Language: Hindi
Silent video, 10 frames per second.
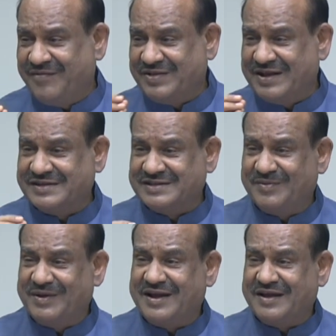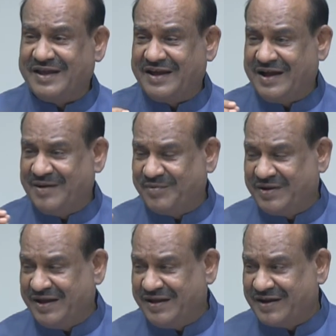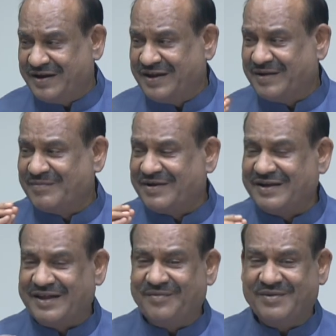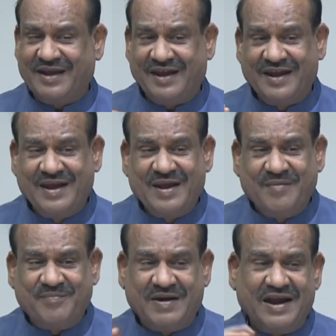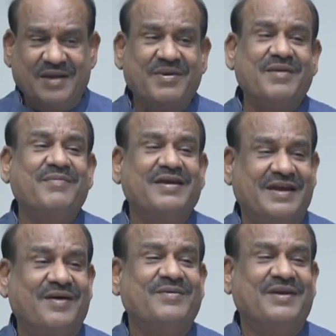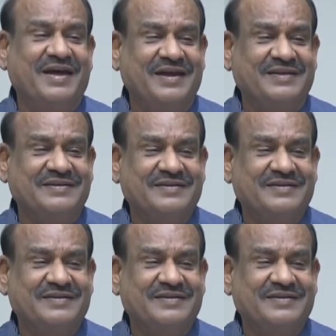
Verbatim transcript: है विधानसभा का क्या काम होना है नगर निगम का क्या होना है पार्लियामेंट में क्या होना है